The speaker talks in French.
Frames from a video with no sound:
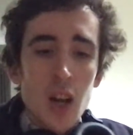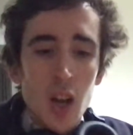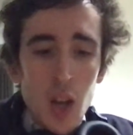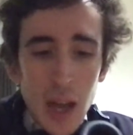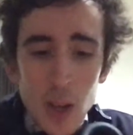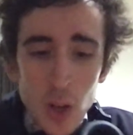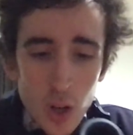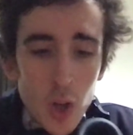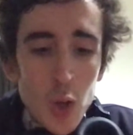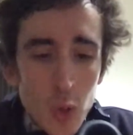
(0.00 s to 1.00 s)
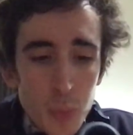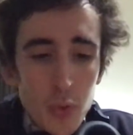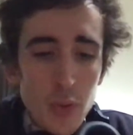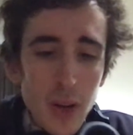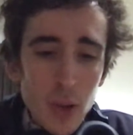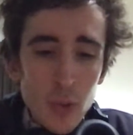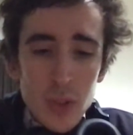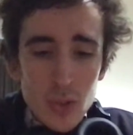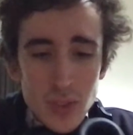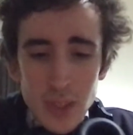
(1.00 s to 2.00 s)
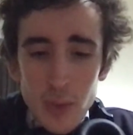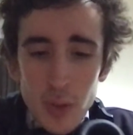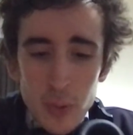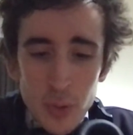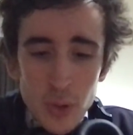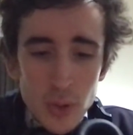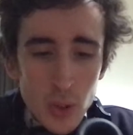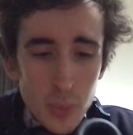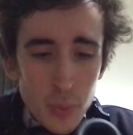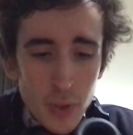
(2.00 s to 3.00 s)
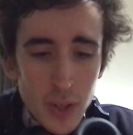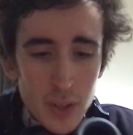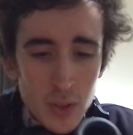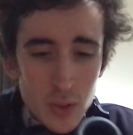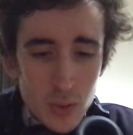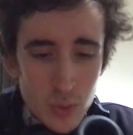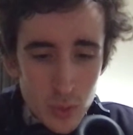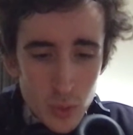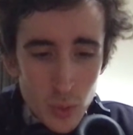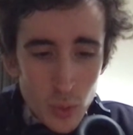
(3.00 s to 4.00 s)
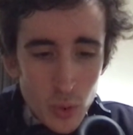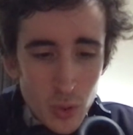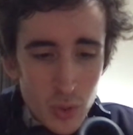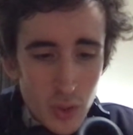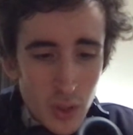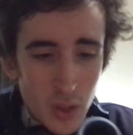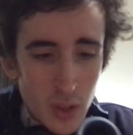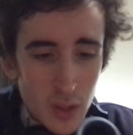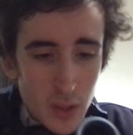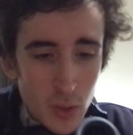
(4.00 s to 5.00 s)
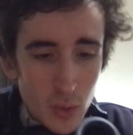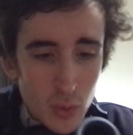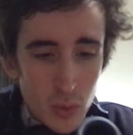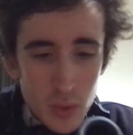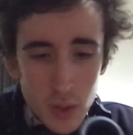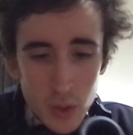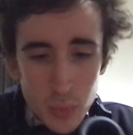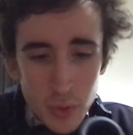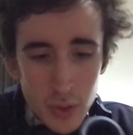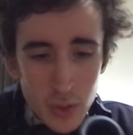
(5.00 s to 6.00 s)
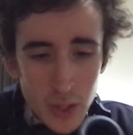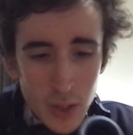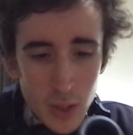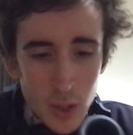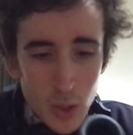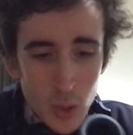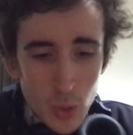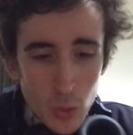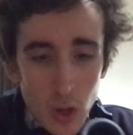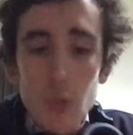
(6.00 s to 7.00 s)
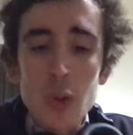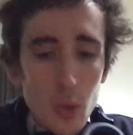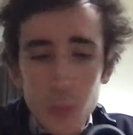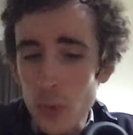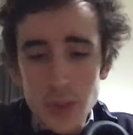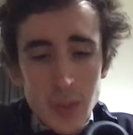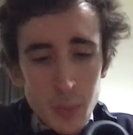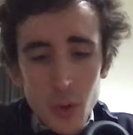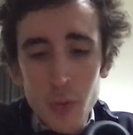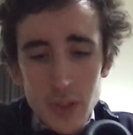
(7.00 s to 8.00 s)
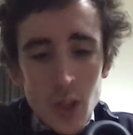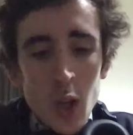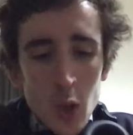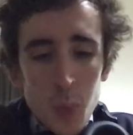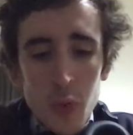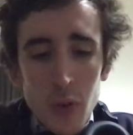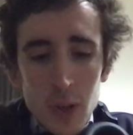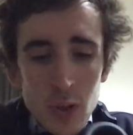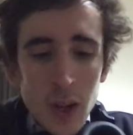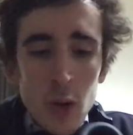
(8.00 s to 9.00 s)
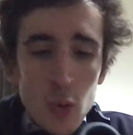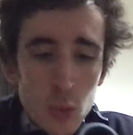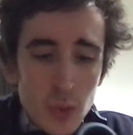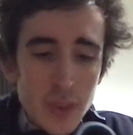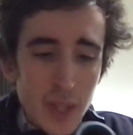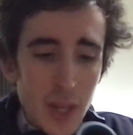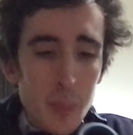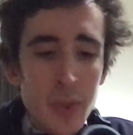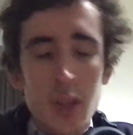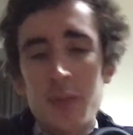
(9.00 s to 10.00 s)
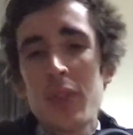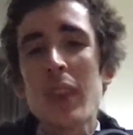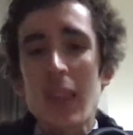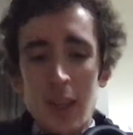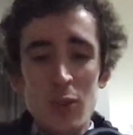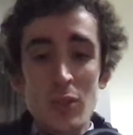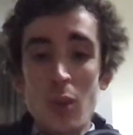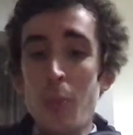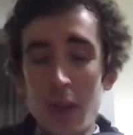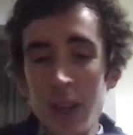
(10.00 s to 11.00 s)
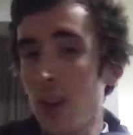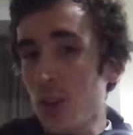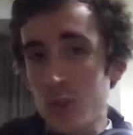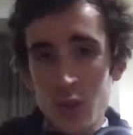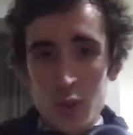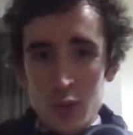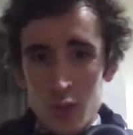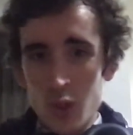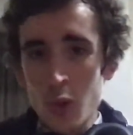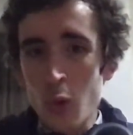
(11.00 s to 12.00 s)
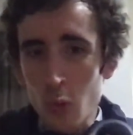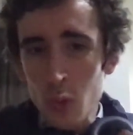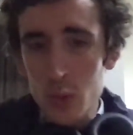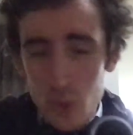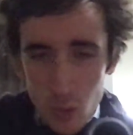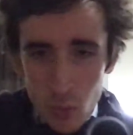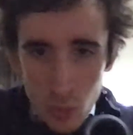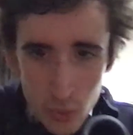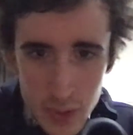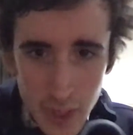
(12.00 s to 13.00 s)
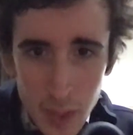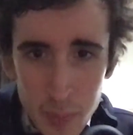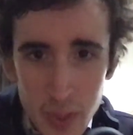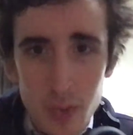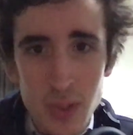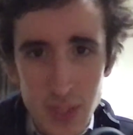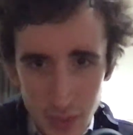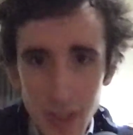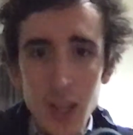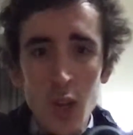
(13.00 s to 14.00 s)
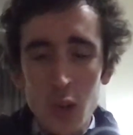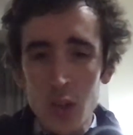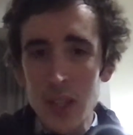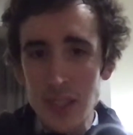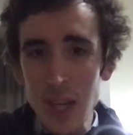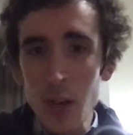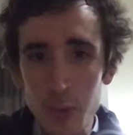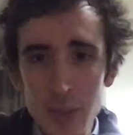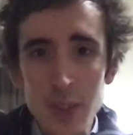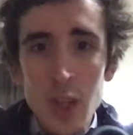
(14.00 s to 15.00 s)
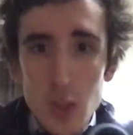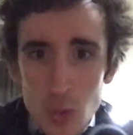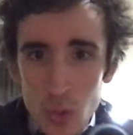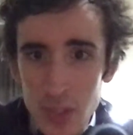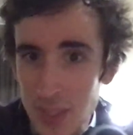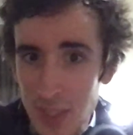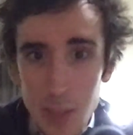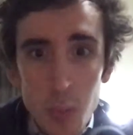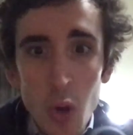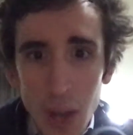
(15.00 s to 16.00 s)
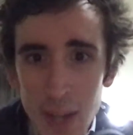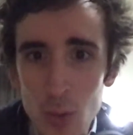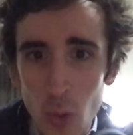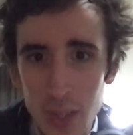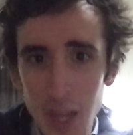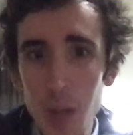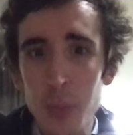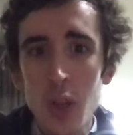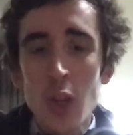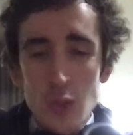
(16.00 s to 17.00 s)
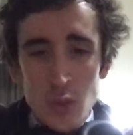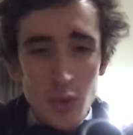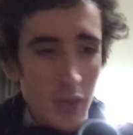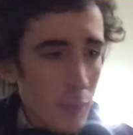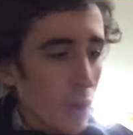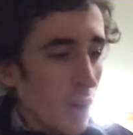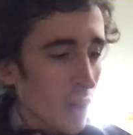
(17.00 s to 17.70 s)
Euh, alors, le pouvoir, oui, donc j'avais fait une faute, le pouvoir du ronron, pouvoir de la... Ah oui, non, non c'est bon en fait. Le pouvoir de la ronron thérapie nous allons parler alors de, de, ronron thérapie. Vous savez que les chats, en fait, sont des animaux incroyables. Ce sont vraiment.